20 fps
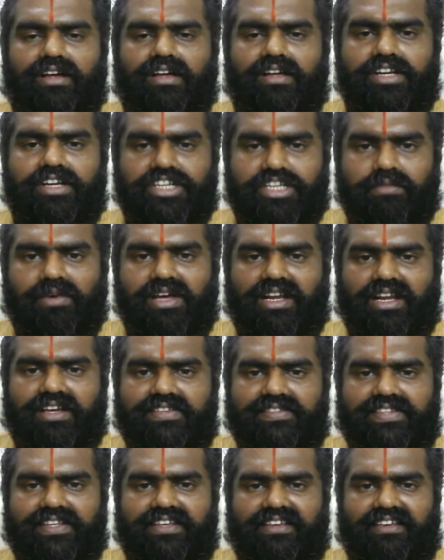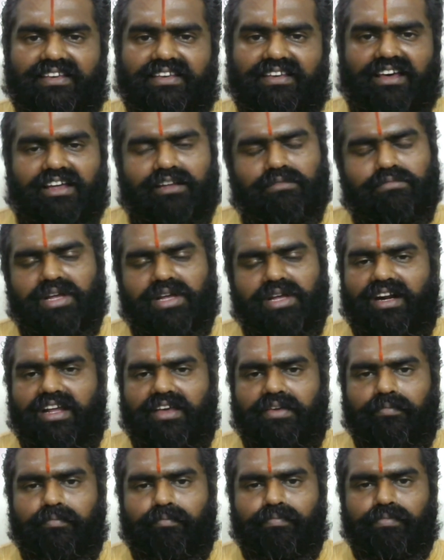ரிஷபராசி
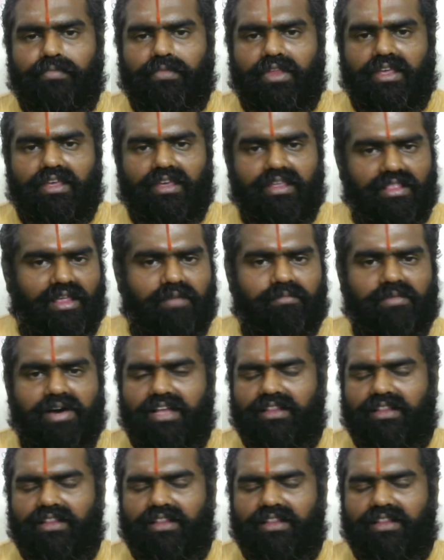அன்பர்களே இந்த